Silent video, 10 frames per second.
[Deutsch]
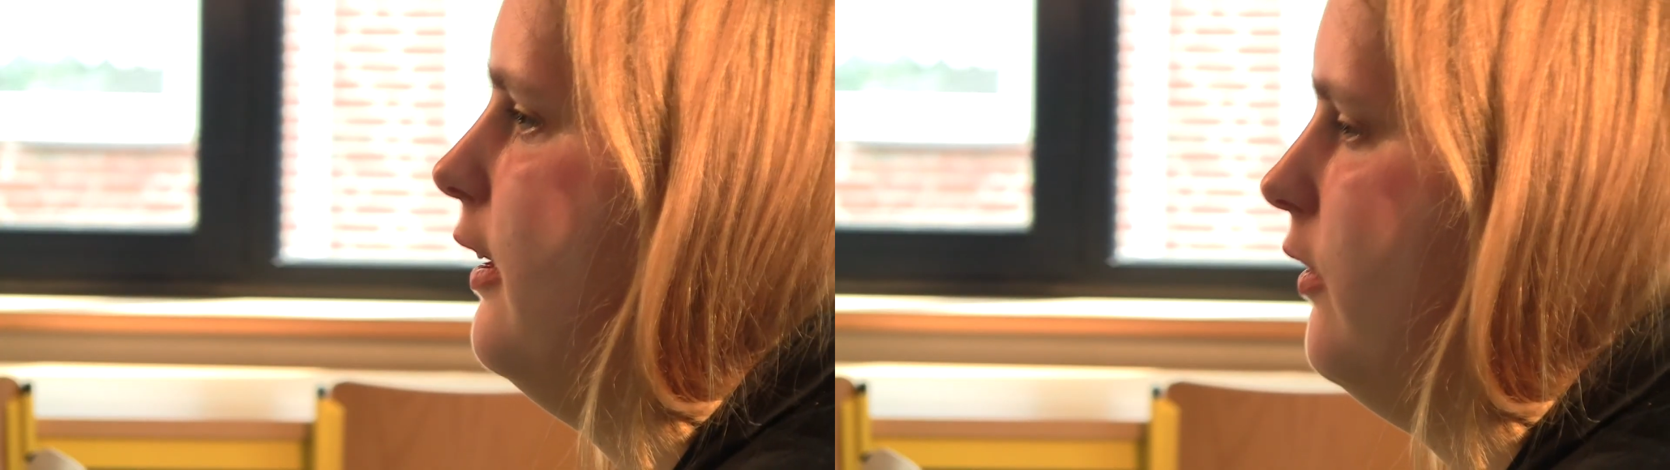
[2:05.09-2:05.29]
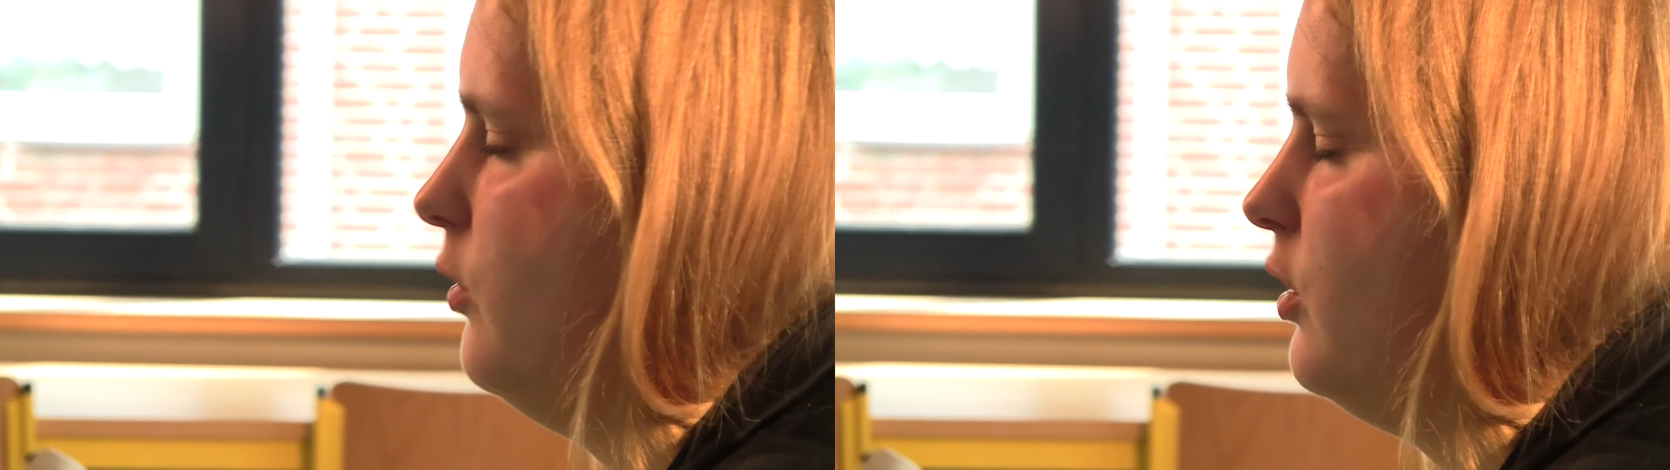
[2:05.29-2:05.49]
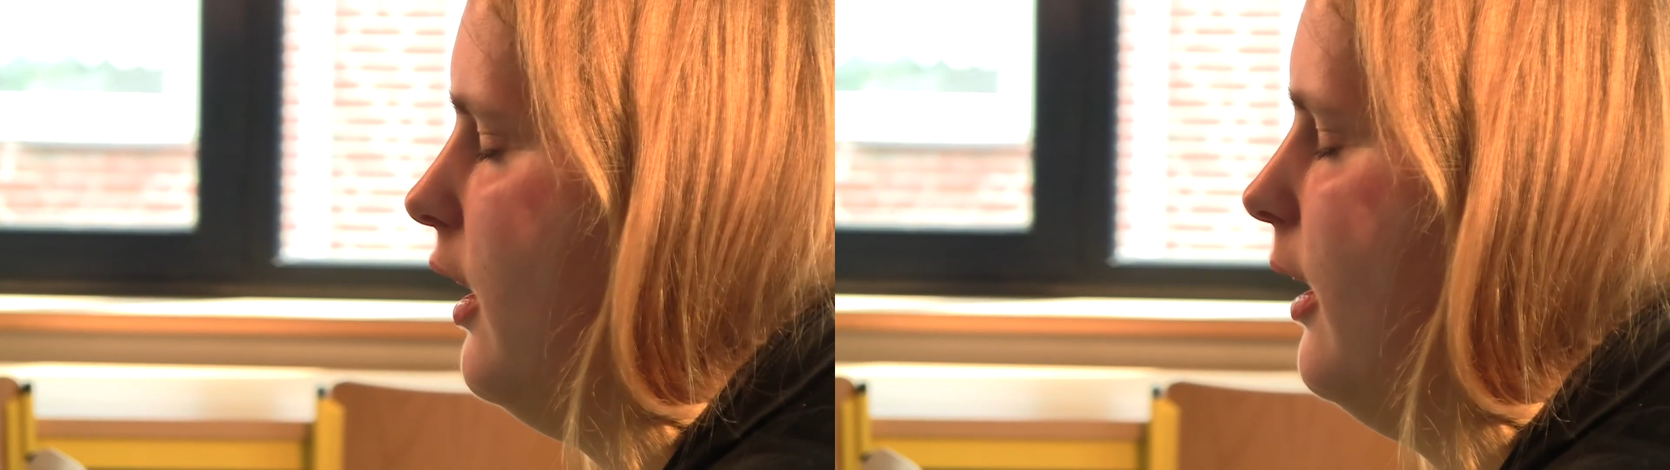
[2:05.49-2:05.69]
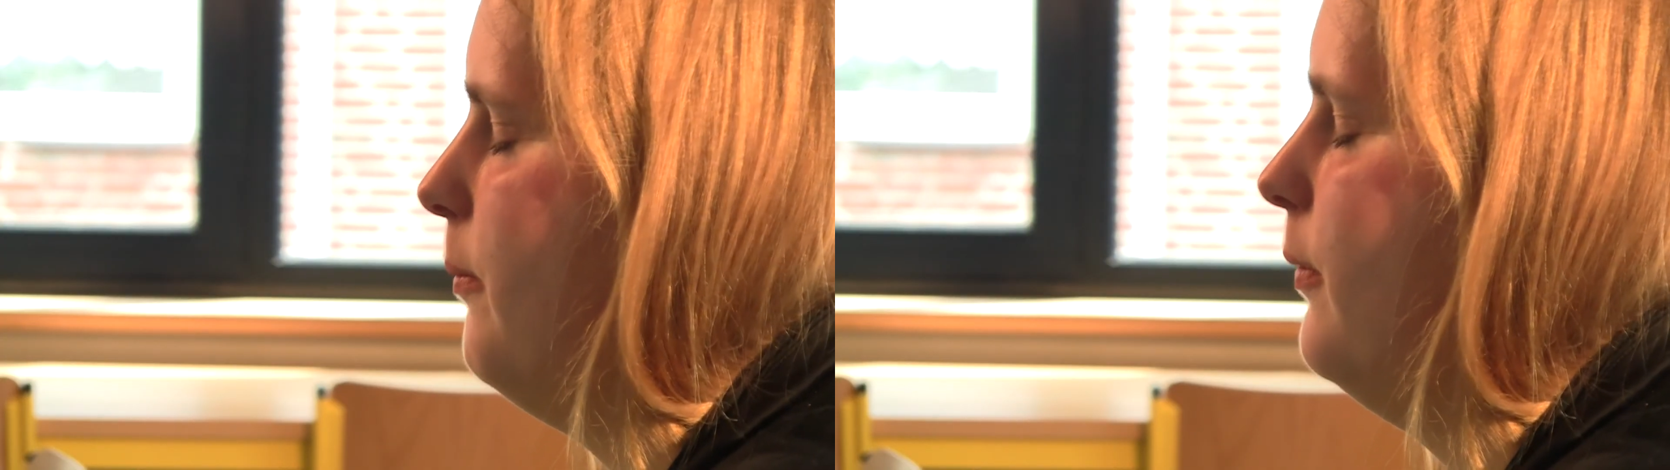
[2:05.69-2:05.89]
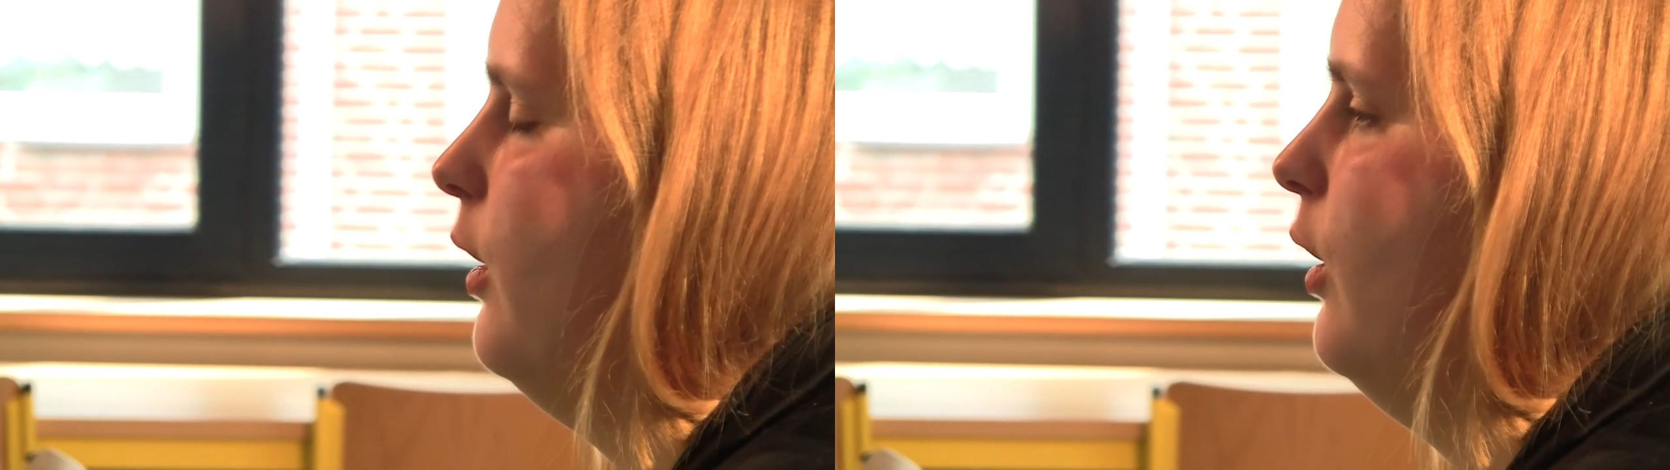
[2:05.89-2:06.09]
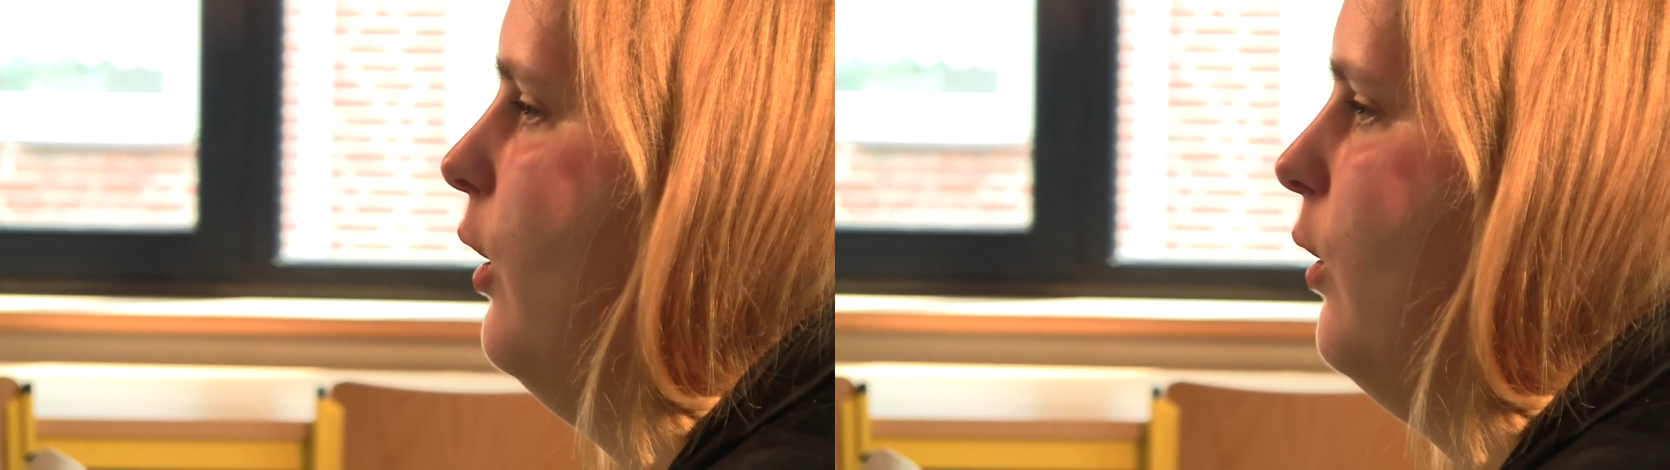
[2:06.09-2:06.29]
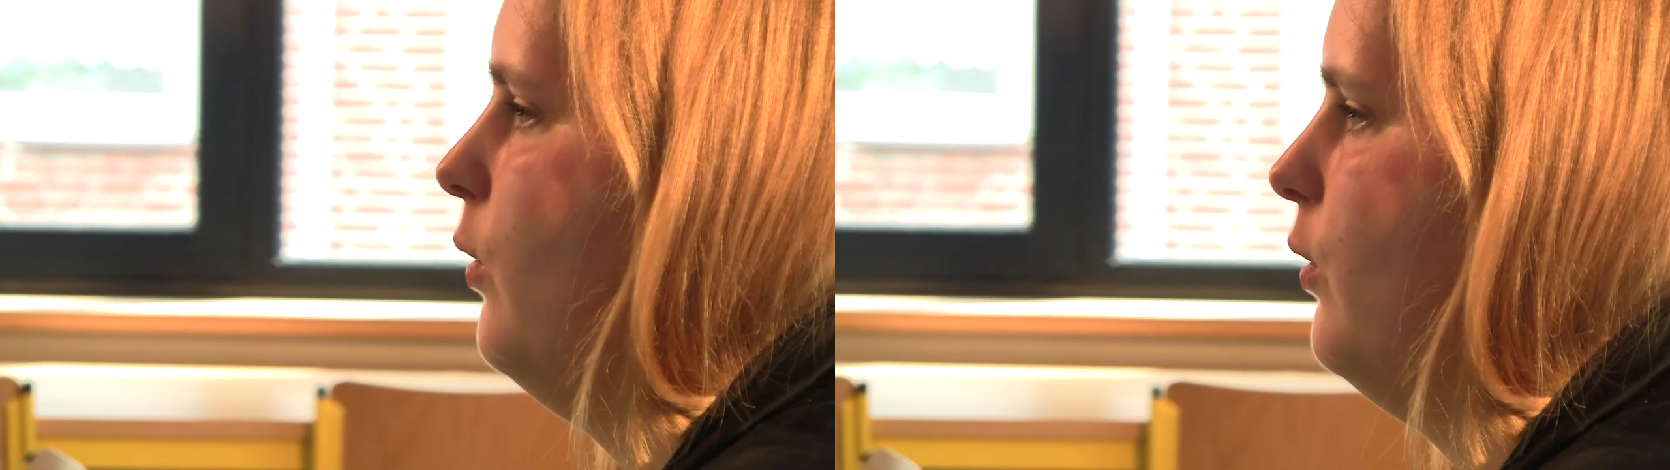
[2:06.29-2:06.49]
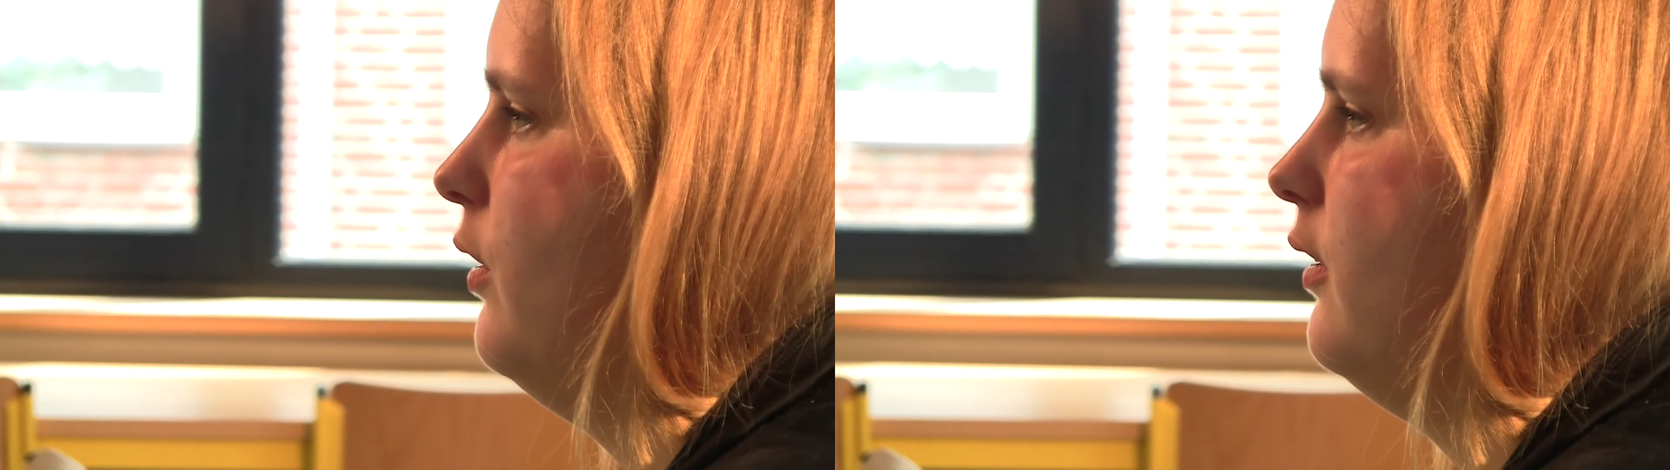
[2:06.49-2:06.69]
Lesen und Schreiben.
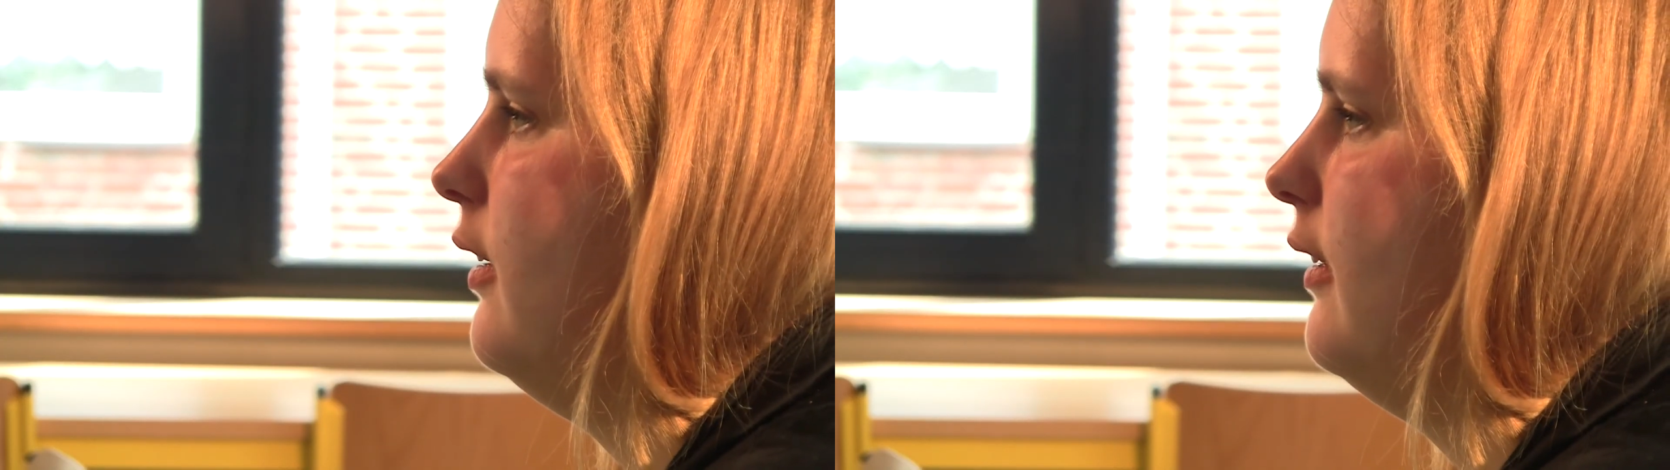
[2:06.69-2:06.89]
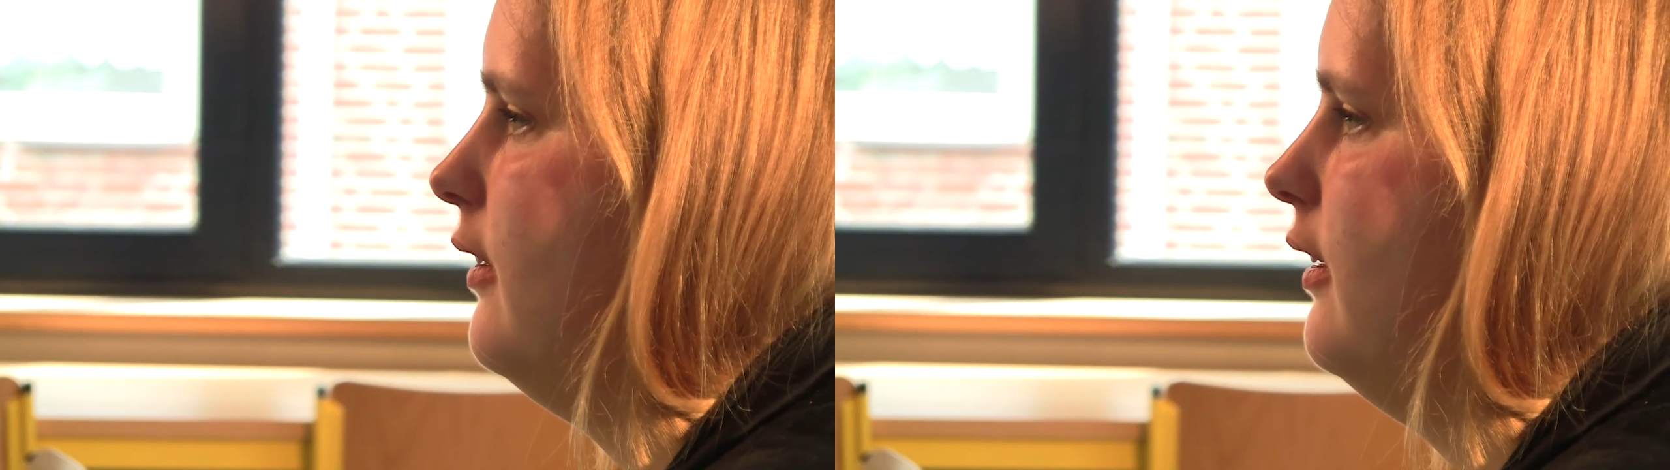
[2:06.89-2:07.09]
Und dass